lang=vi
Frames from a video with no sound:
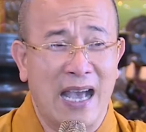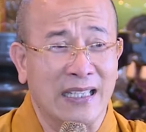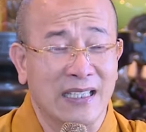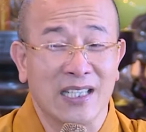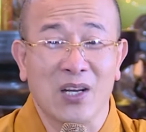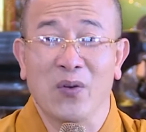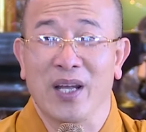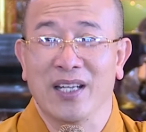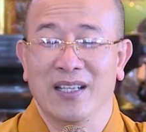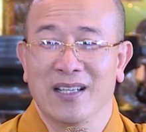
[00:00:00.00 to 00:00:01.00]
anh đi đâu
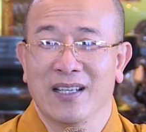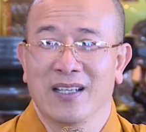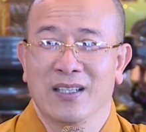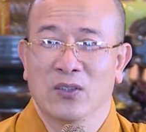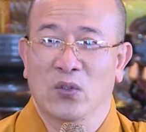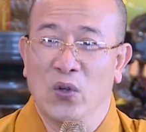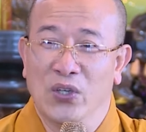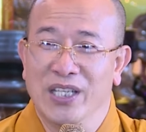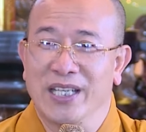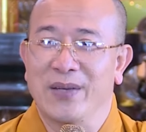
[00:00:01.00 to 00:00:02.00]
đấy tôi
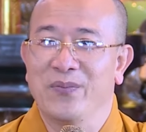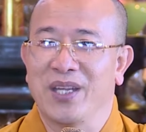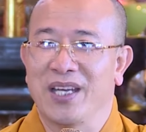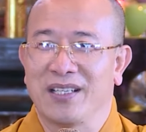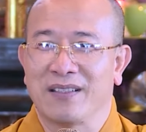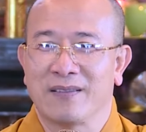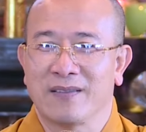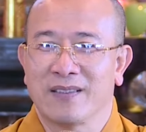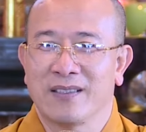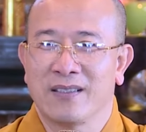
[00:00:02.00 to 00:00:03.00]
đi kiếm tiền
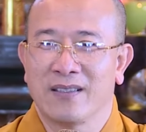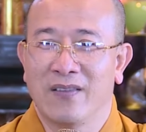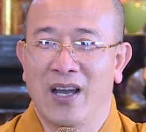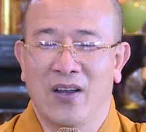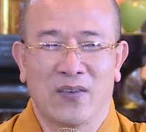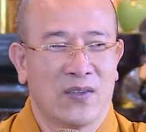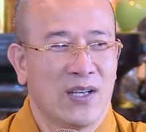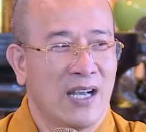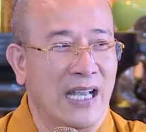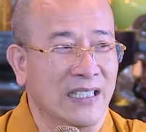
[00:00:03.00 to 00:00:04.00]
vào
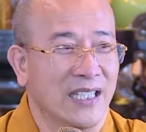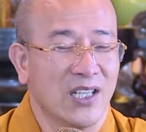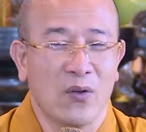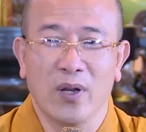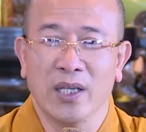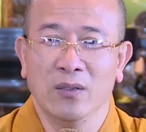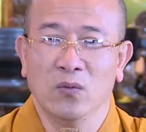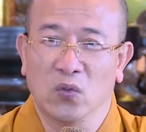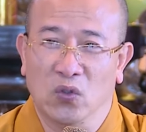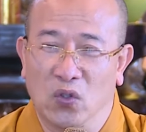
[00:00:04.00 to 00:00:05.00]
anh đi đâu đấy
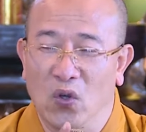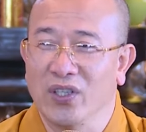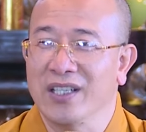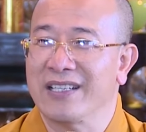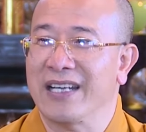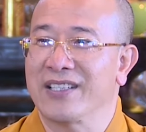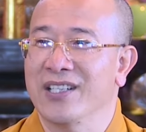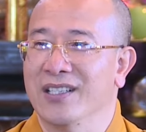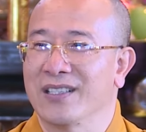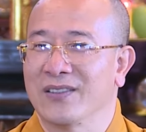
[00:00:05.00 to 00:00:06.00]
tôi đi chạy
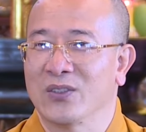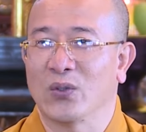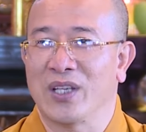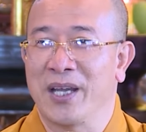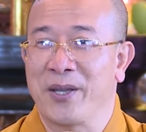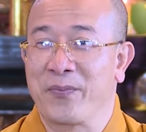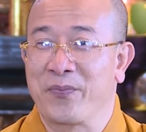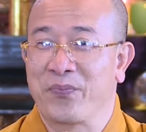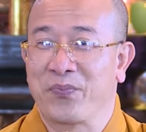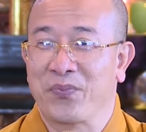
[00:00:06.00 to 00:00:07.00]
chức dụ thế
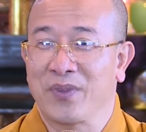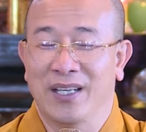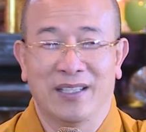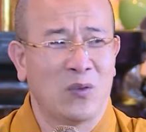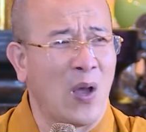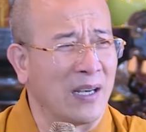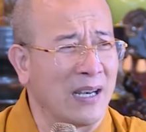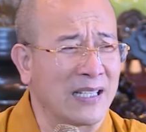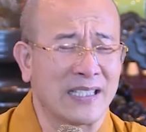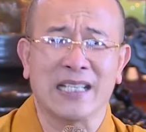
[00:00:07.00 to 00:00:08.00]
đấy, toàn
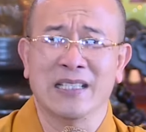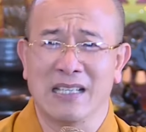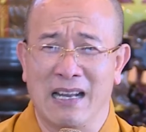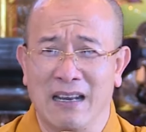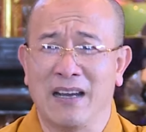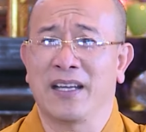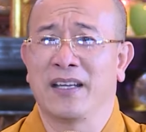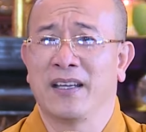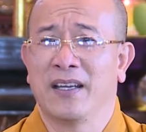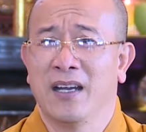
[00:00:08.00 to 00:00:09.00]
là danh là lợi
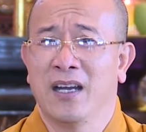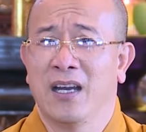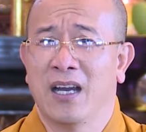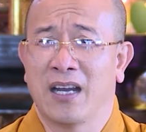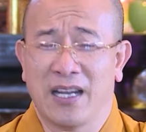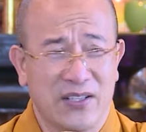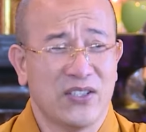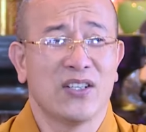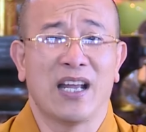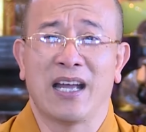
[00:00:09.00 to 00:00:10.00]
gần
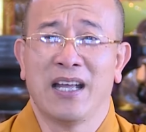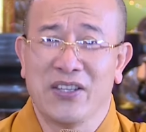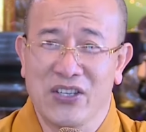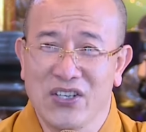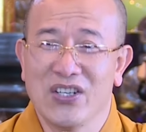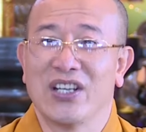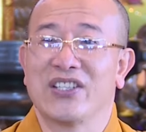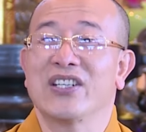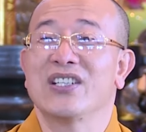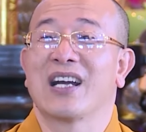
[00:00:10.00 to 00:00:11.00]
như là những người
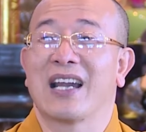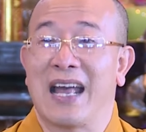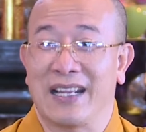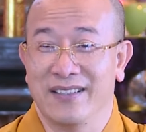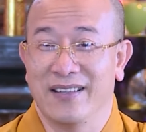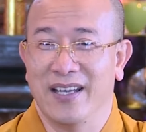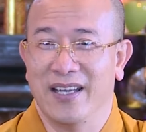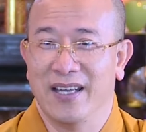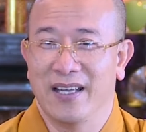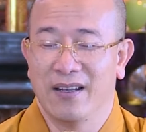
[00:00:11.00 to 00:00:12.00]
trên đường là như thế
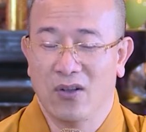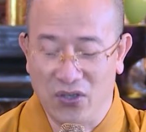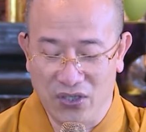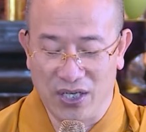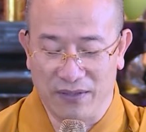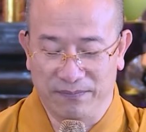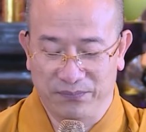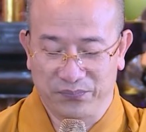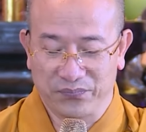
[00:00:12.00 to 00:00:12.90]
con đường